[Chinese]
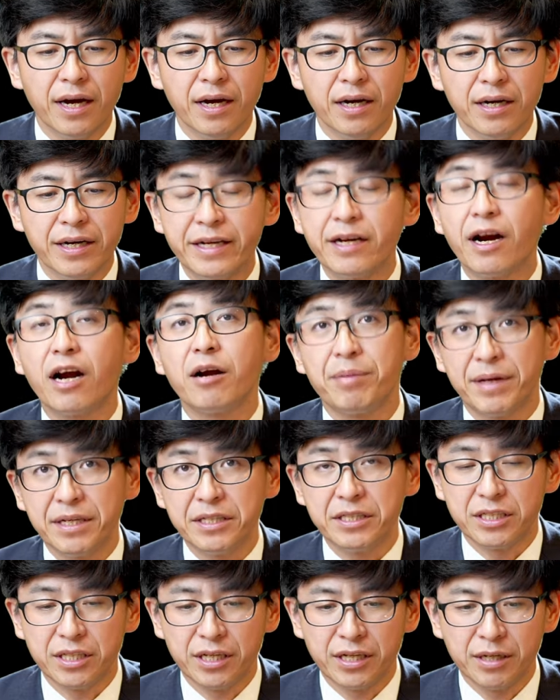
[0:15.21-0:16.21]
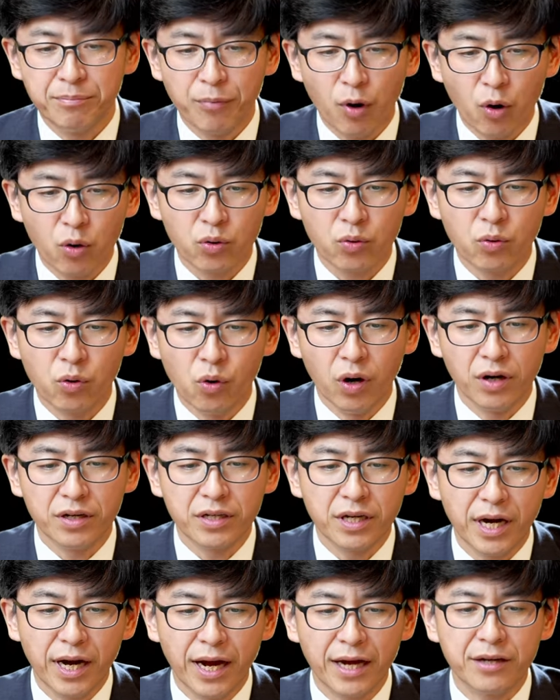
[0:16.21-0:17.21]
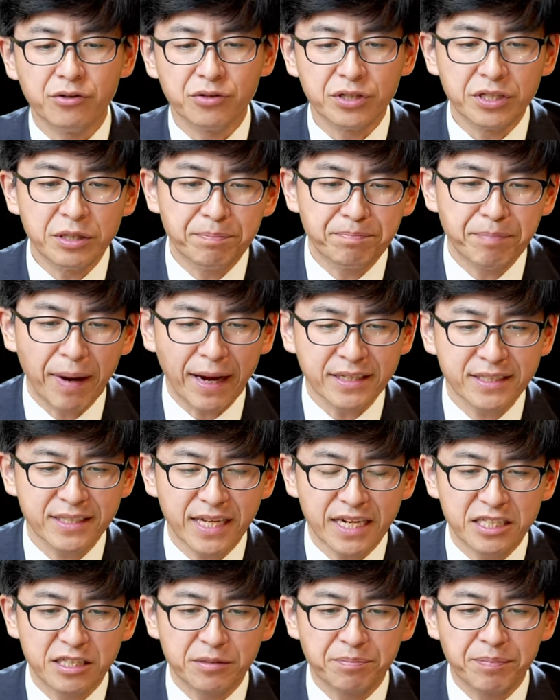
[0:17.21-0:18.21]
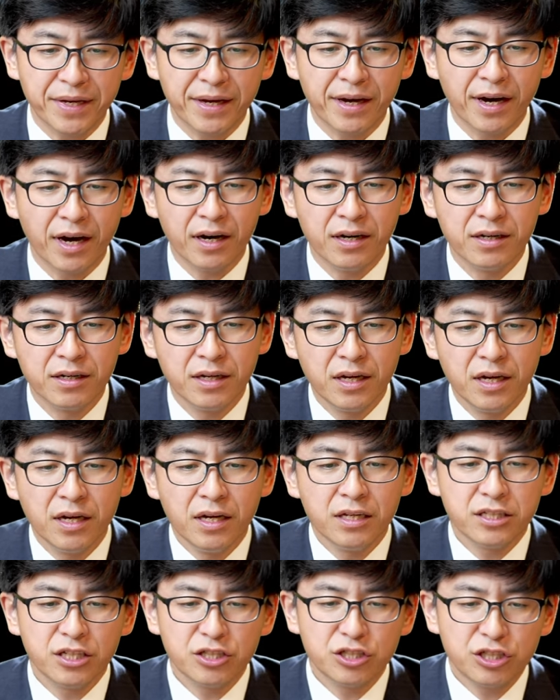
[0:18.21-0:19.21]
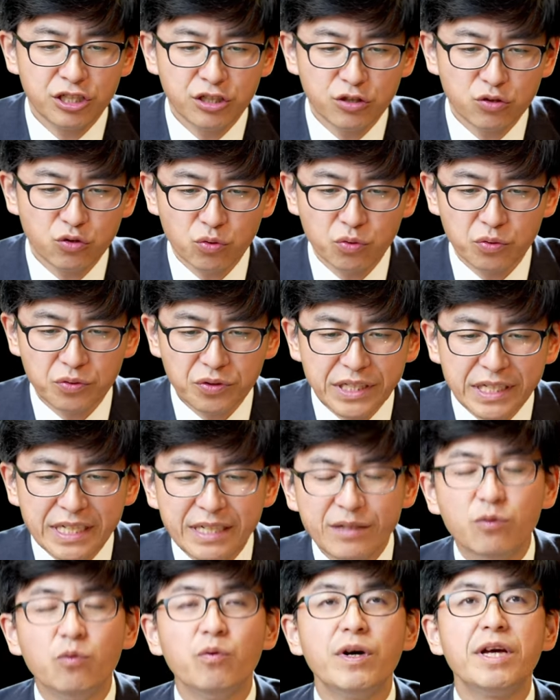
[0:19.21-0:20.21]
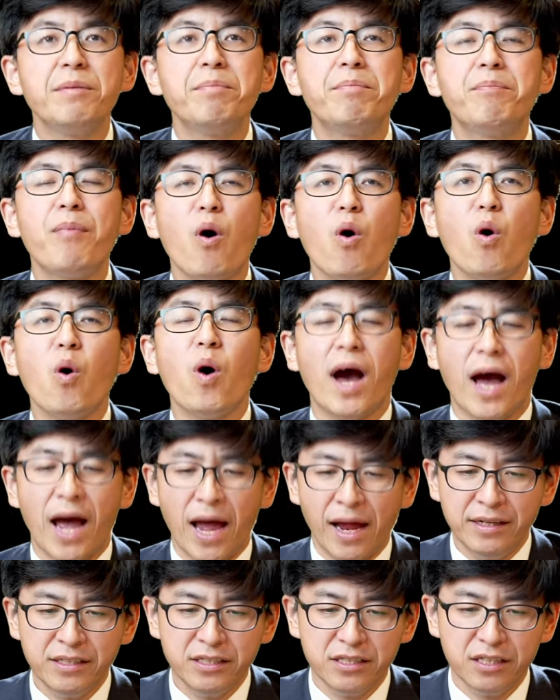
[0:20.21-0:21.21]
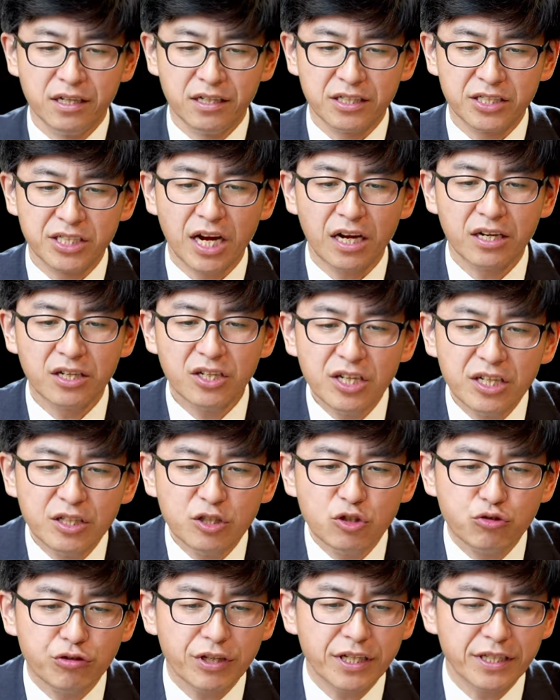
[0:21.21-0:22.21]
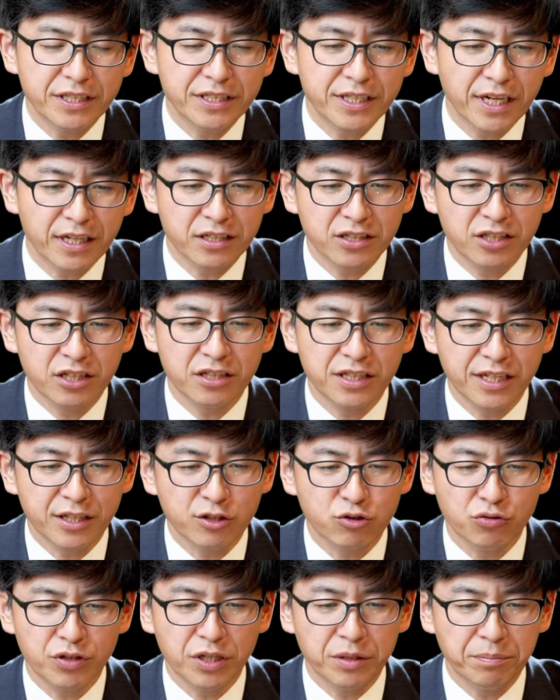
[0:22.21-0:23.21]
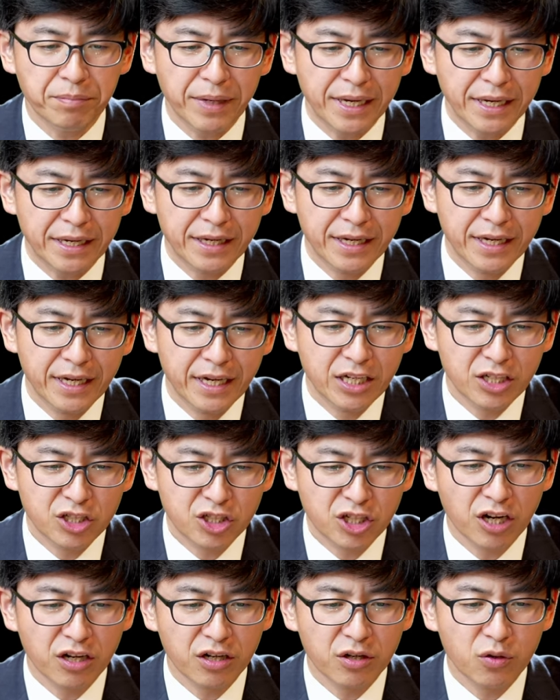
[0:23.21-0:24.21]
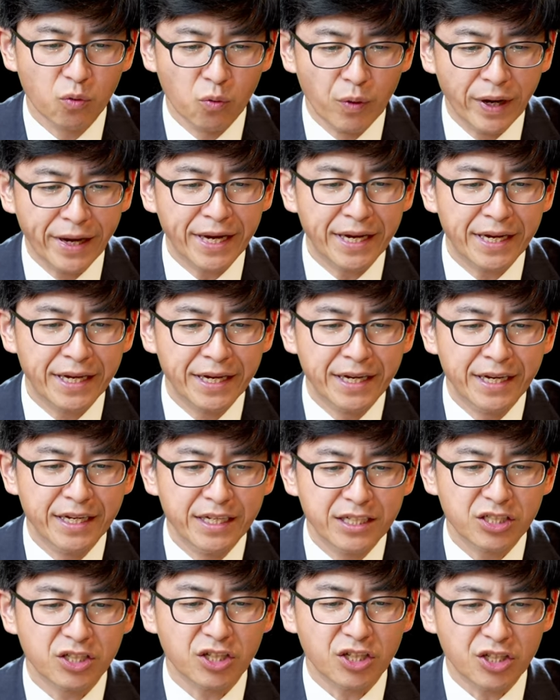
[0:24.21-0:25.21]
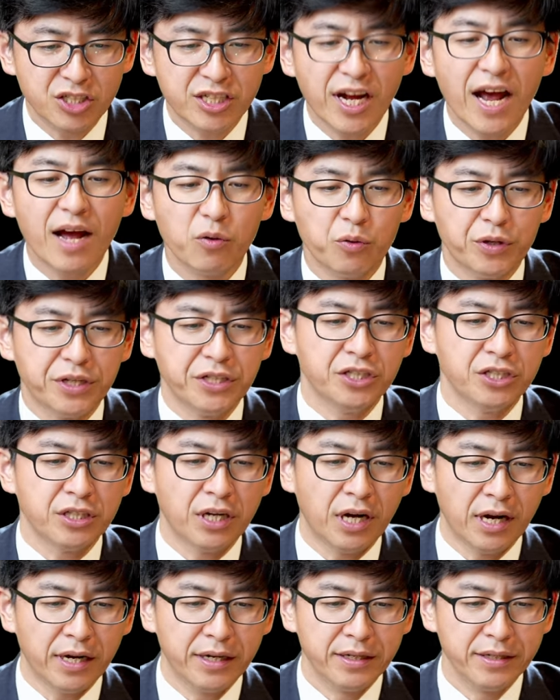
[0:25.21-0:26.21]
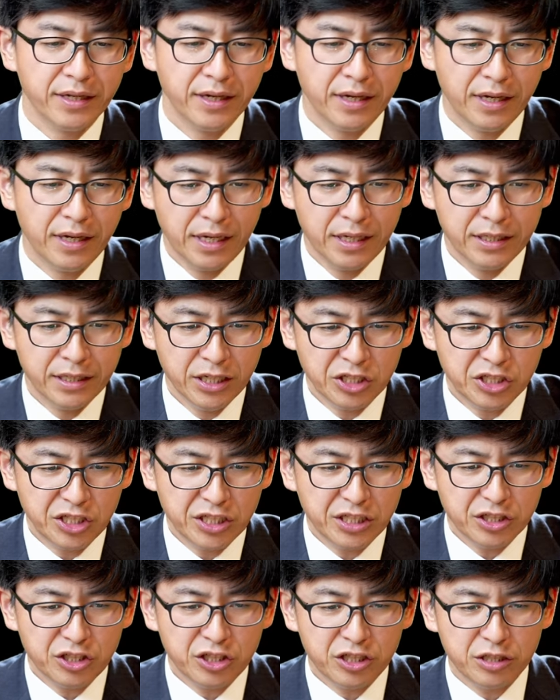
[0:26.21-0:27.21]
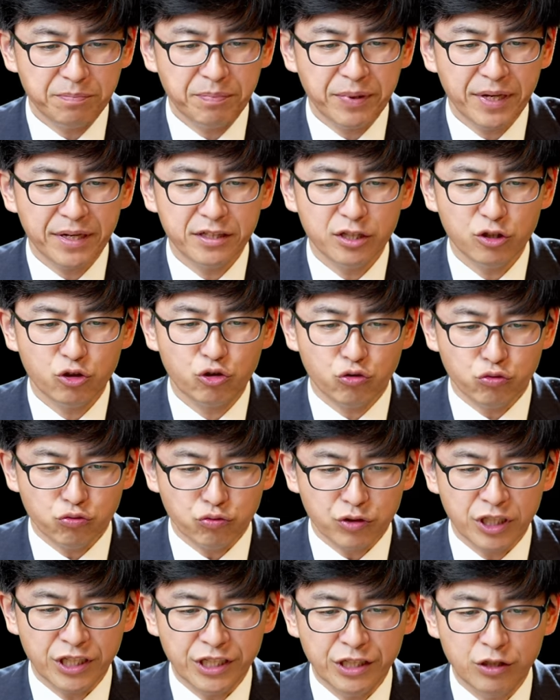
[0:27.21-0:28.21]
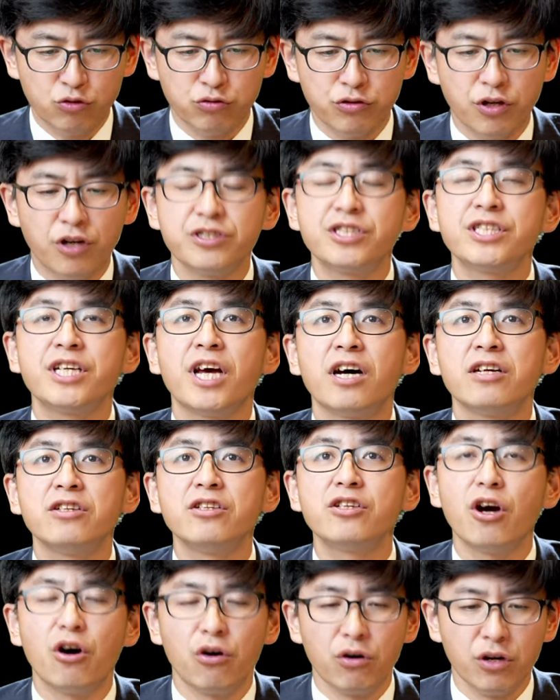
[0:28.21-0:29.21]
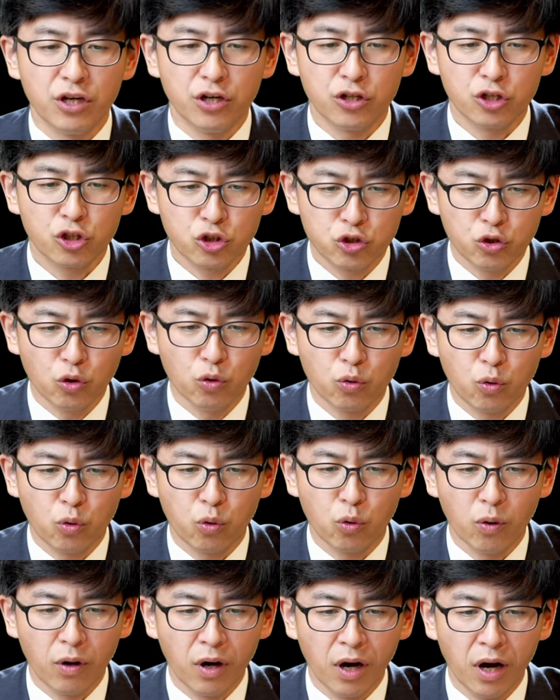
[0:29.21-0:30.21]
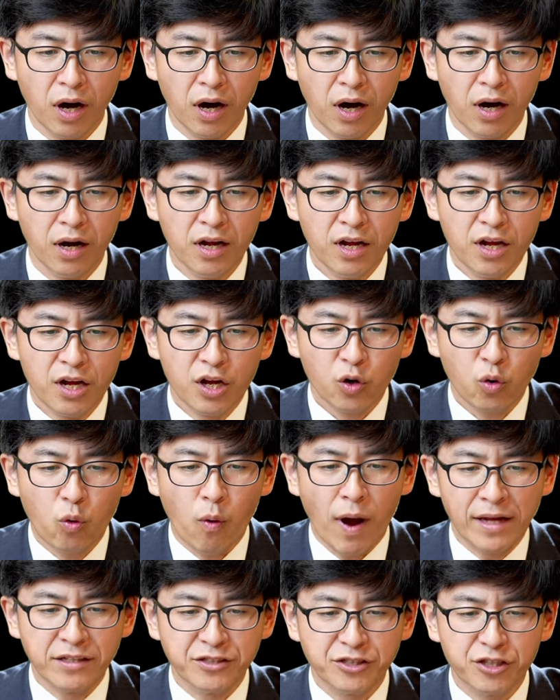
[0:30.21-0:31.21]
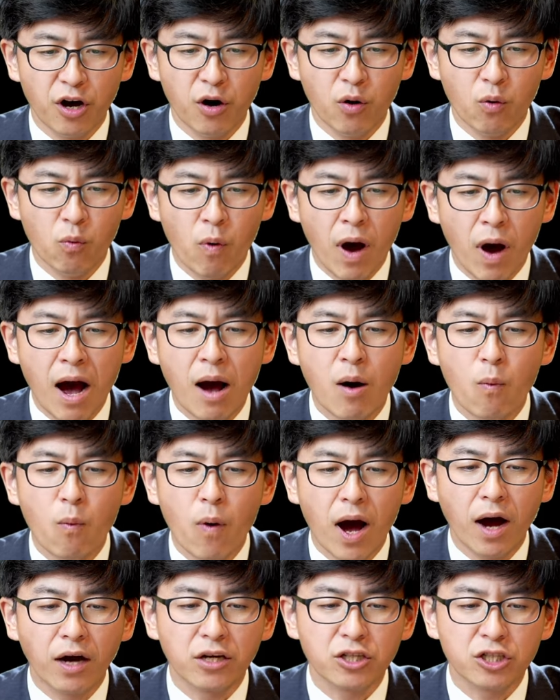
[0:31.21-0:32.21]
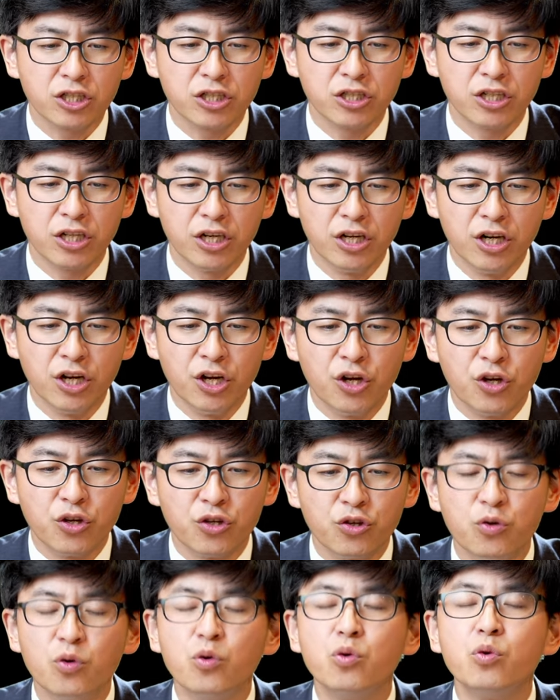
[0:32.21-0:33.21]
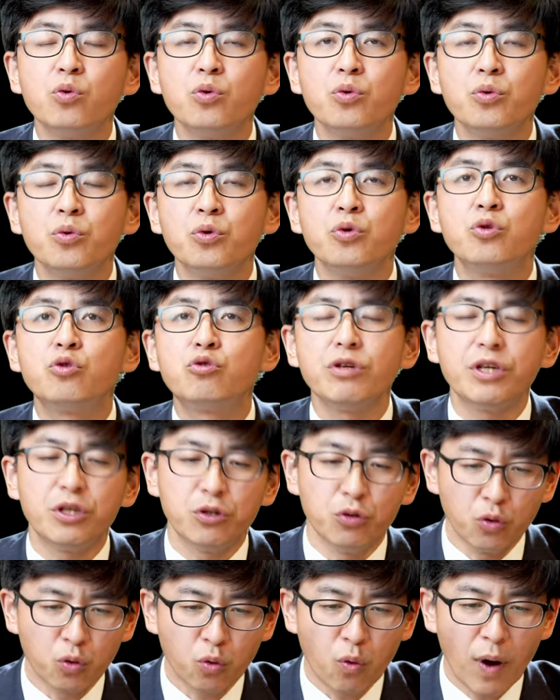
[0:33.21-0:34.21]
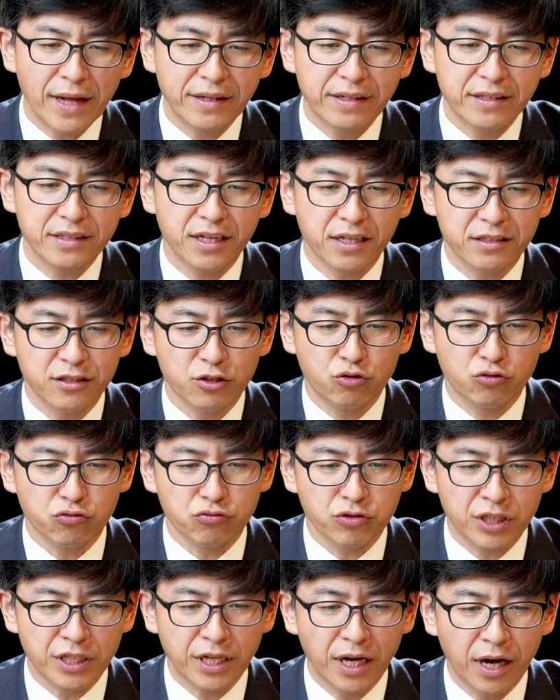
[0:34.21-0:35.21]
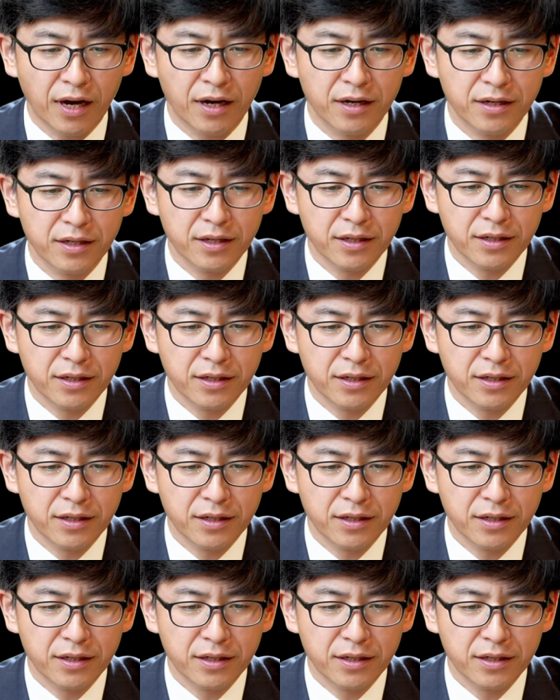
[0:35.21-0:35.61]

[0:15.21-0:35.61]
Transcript: 零二篇，包括还有一百三十篇哈。那其中因为包含着这样认罪的这样的特点，所以被称为这个忏悔诗哈。那这个诗篇的主题主要强调了受苦和。管教往往是有与罪有关的这样的主题哈，